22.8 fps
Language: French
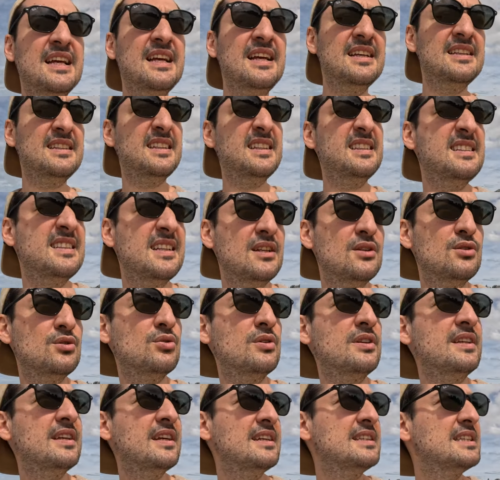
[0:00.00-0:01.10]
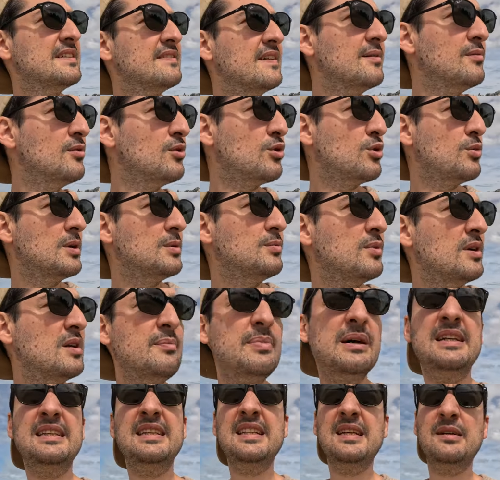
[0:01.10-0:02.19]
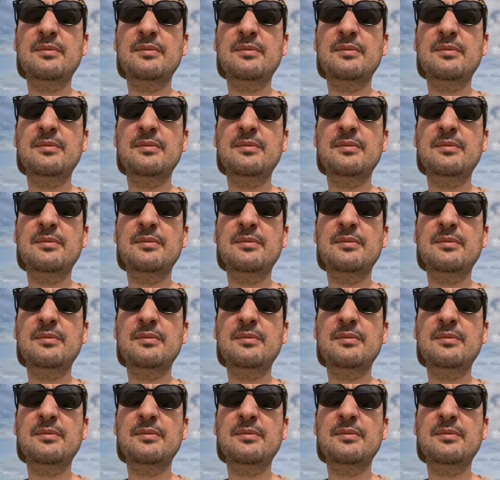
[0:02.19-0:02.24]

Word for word: Et c'est le truc qui a été vraiment complètement épargné.